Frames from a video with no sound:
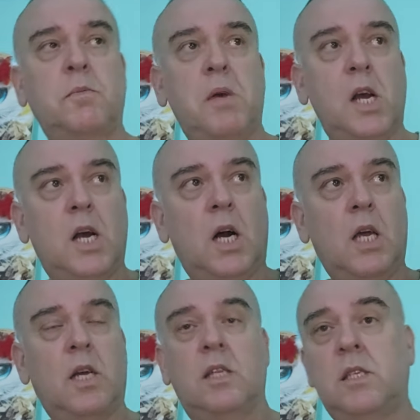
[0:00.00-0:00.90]
Мы
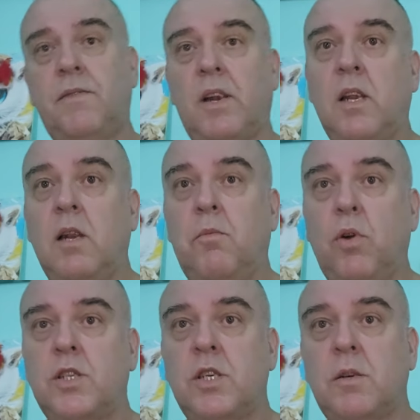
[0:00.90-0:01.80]
гаек насверлили
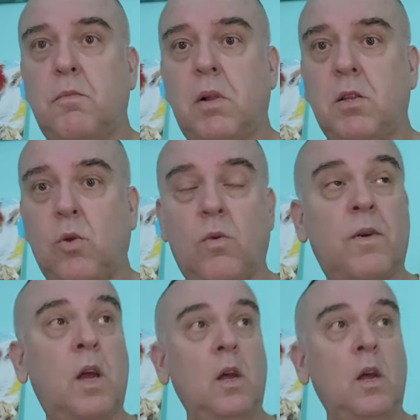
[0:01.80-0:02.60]
больше, чем болтов.